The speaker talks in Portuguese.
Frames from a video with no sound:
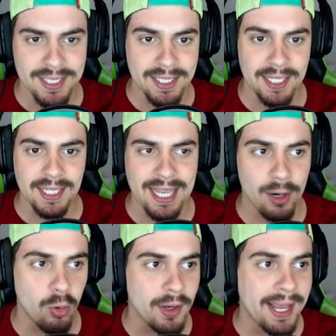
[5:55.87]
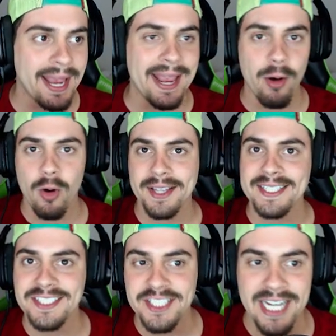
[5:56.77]
aqui e agora é hora
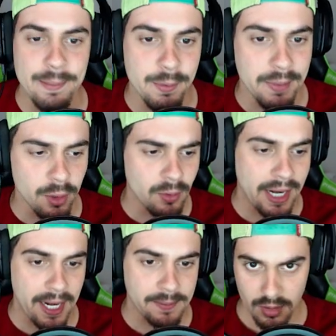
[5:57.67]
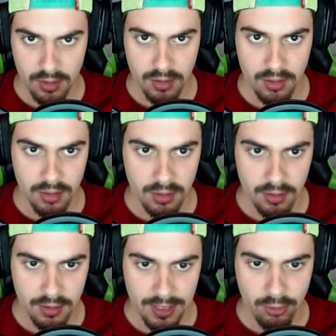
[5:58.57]
da gente chegar em primeiro lugar.
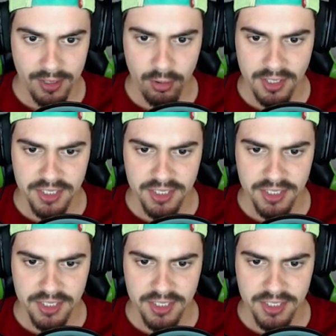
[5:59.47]
Agora é hora de